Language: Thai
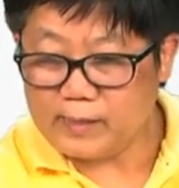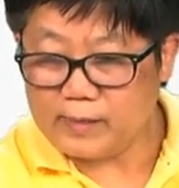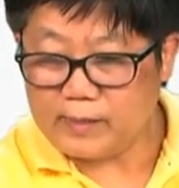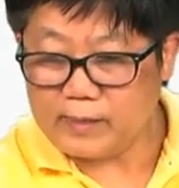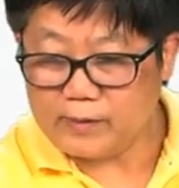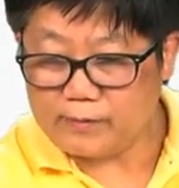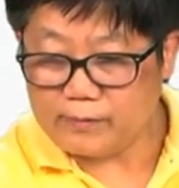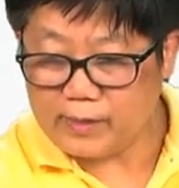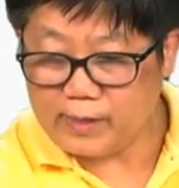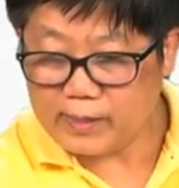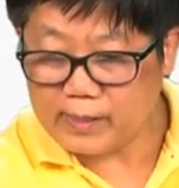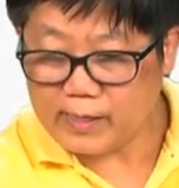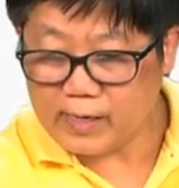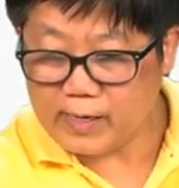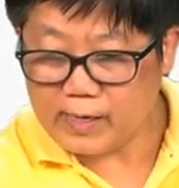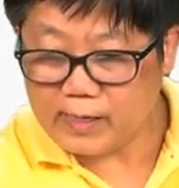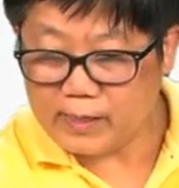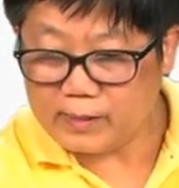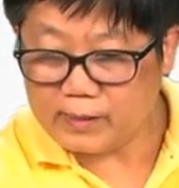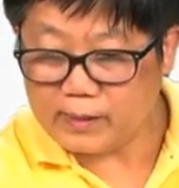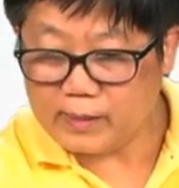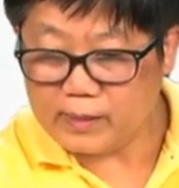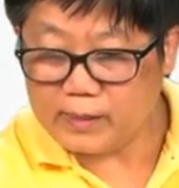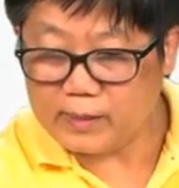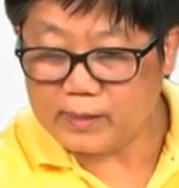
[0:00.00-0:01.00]
เราได้ค่า
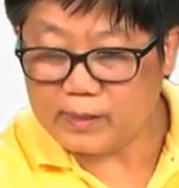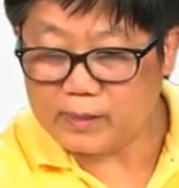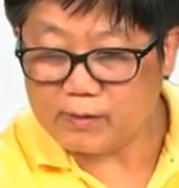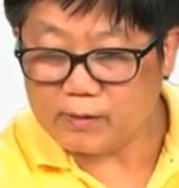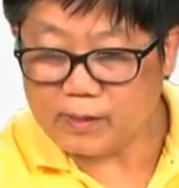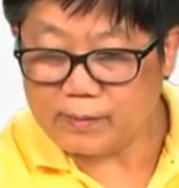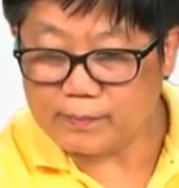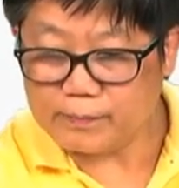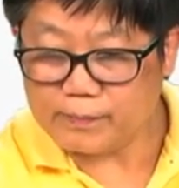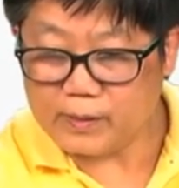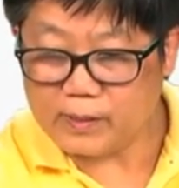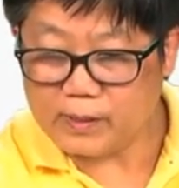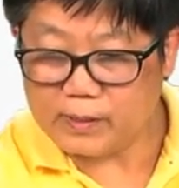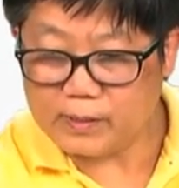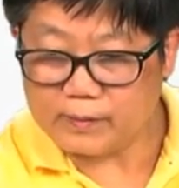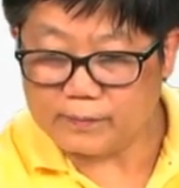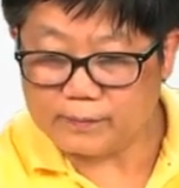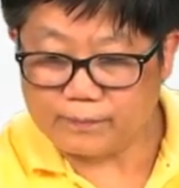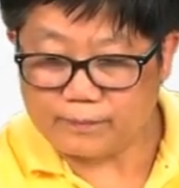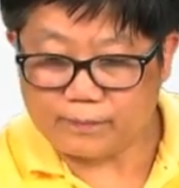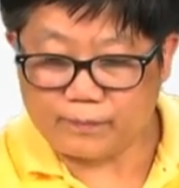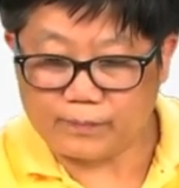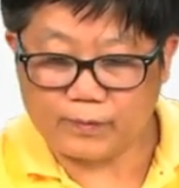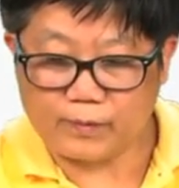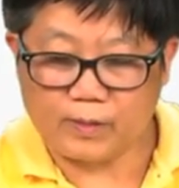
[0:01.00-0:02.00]
นี้เท่ากับ
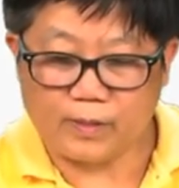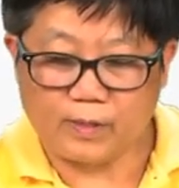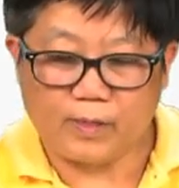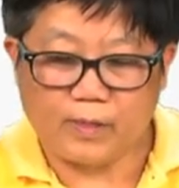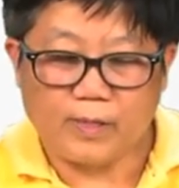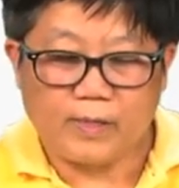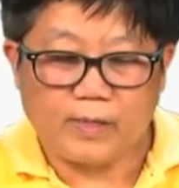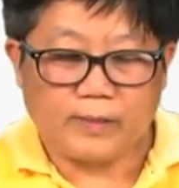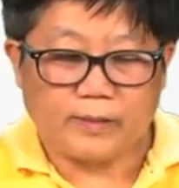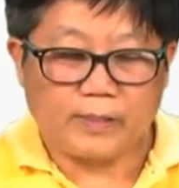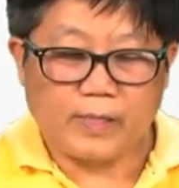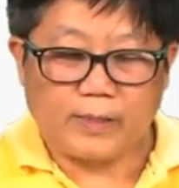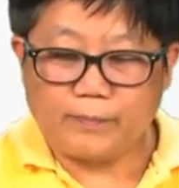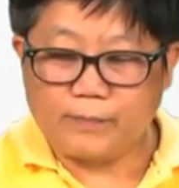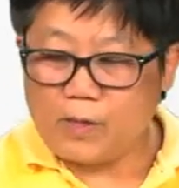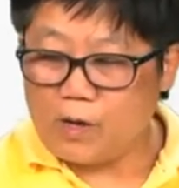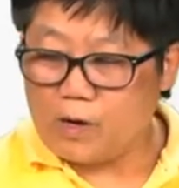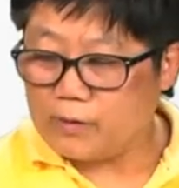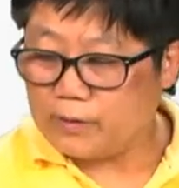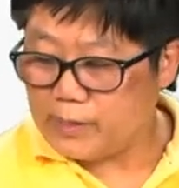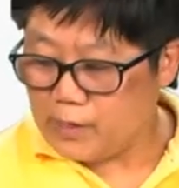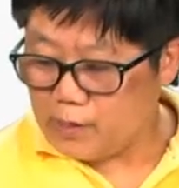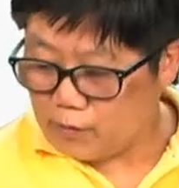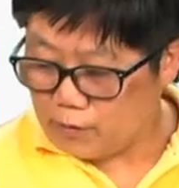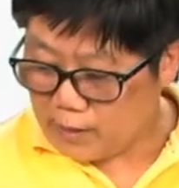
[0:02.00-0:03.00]
1ทำนอ
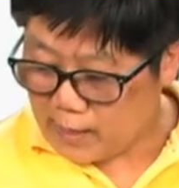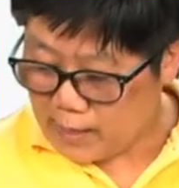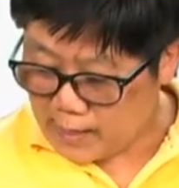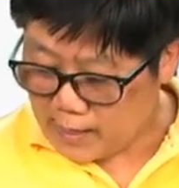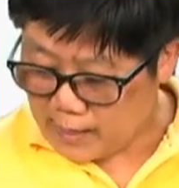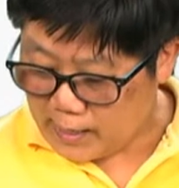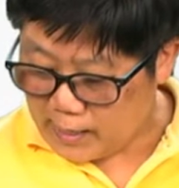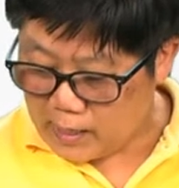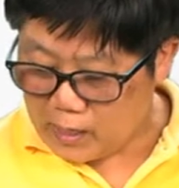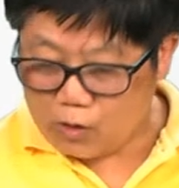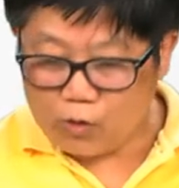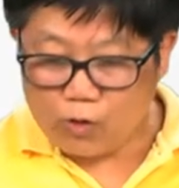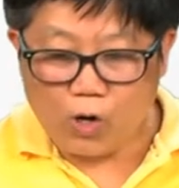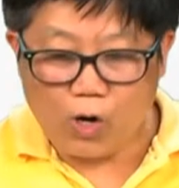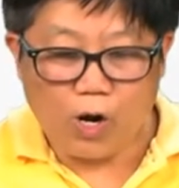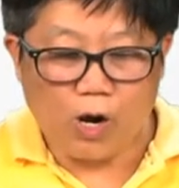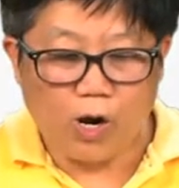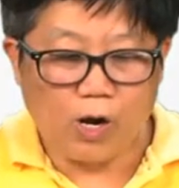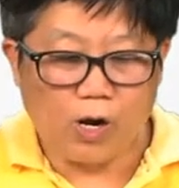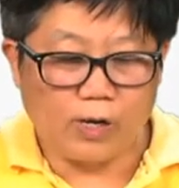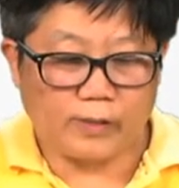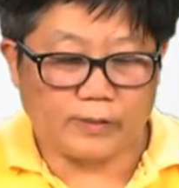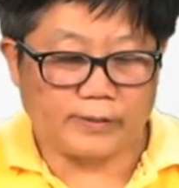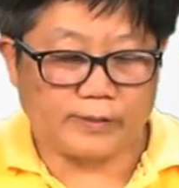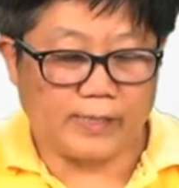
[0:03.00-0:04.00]
งเดียวกันเราก็